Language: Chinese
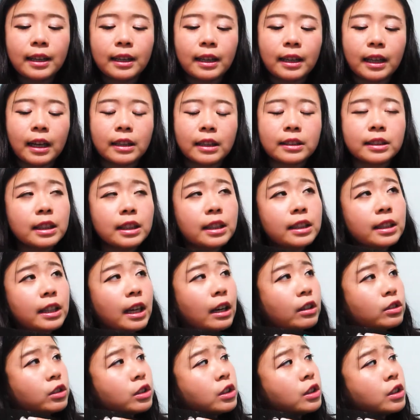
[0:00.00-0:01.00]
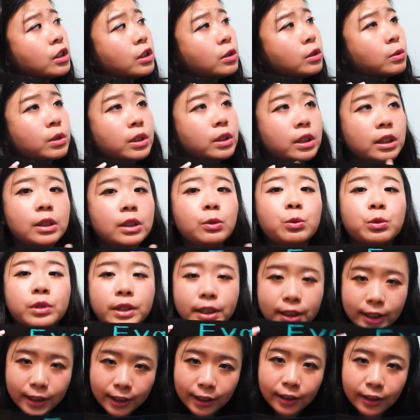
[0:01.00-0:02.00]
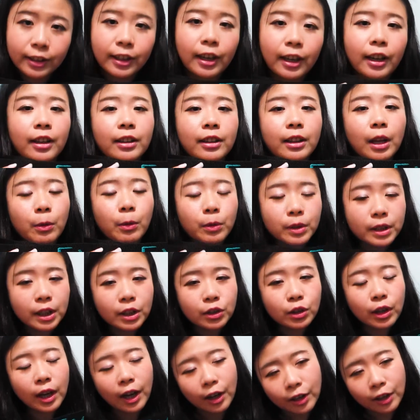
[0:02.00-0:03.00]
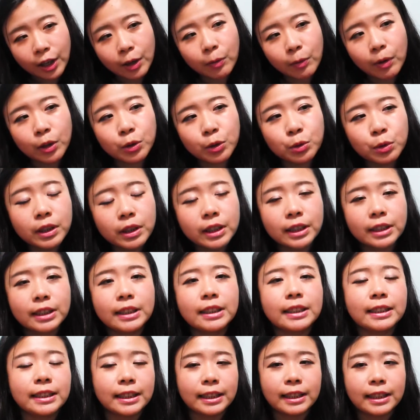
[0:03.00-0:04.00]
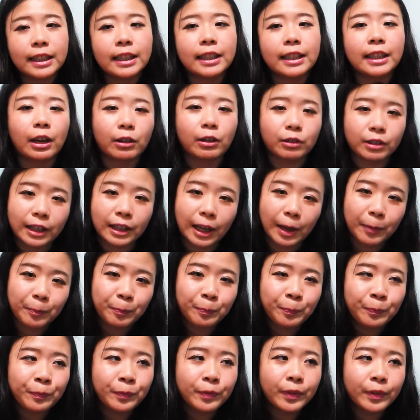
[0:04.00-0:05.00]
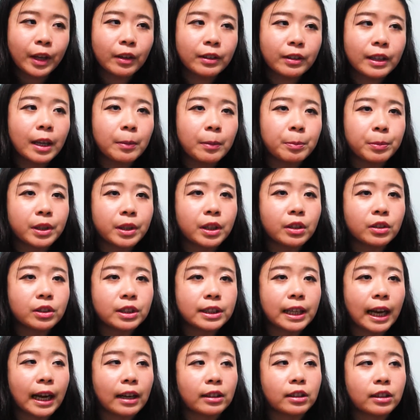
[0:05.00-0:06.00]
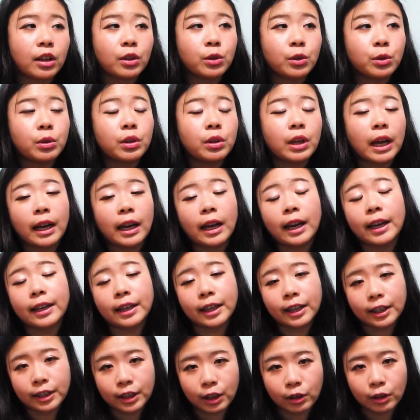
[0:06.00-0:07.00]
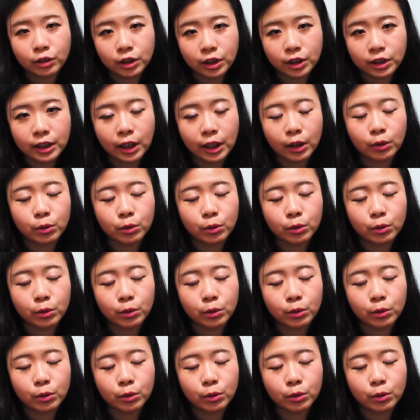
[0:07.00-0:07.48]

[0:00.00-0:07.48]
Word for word: 那这一条是五五千，然后我那时候还有另外做一个是行李腰带，腰带比较长然后因为它还可以调整长